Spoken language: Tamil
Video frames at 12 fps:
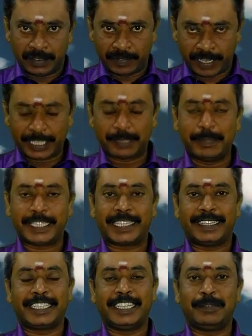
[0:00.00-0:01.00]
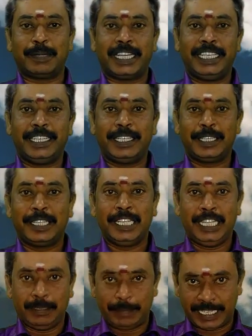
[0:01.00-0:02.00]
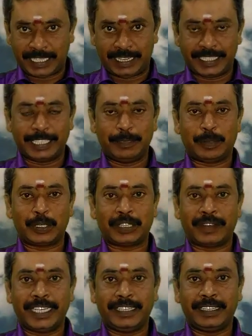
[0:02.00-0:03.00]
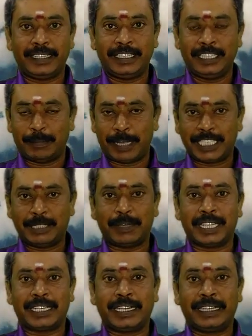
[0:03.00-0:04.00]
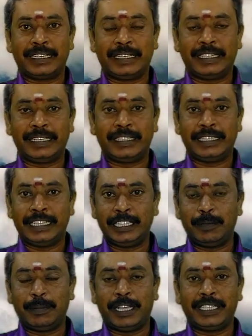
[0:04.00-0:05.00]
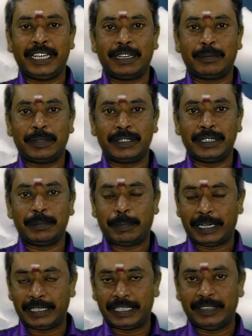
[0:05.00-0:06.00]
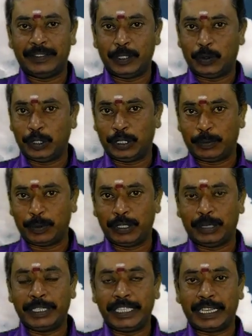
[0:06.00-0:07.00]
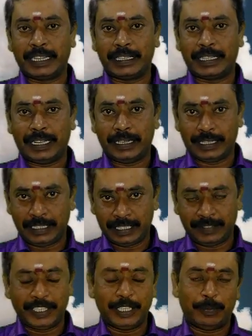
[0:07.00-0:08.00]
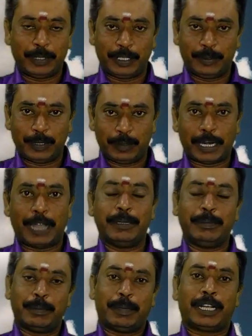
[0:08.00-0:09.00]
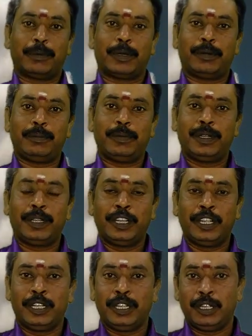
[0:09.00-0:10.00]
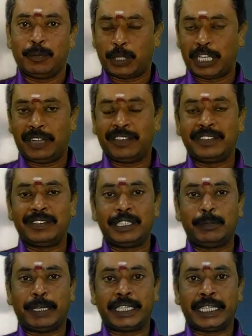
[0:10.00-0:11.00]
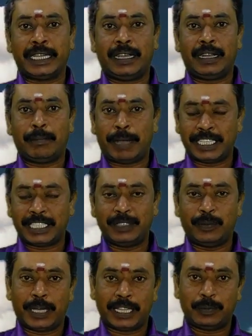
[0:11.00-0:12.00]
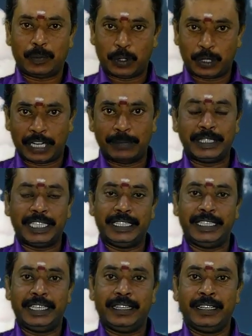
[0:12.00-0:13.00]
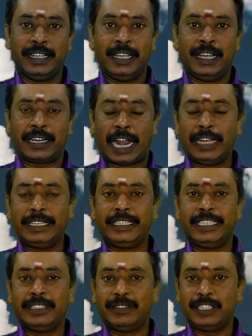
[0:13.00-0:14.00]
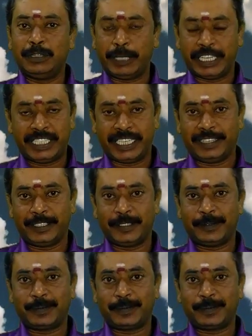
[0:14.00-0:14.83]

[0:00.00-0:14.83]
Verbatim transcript: வணக்கம் மேசராசி நண்பர்களே மேசராசியை பொறுத்தவரை இந்த மாசி மாத கிரக நிலையில் எந்த மாதிரியான வந்து பலன்களை வந்து கொடுக்க போகுது அப்படிங்கிறத தான் இந்த வீடியோ பதிவு மூலம் நாம் இப்போ பார்க்க போகிறோம் முதலாவது வந்து பார்த்திங்கன்னா மாசி மாதம் ஒன்றாம் தேதியே ராகு கேது வந்து பயிற்சி ஆகுது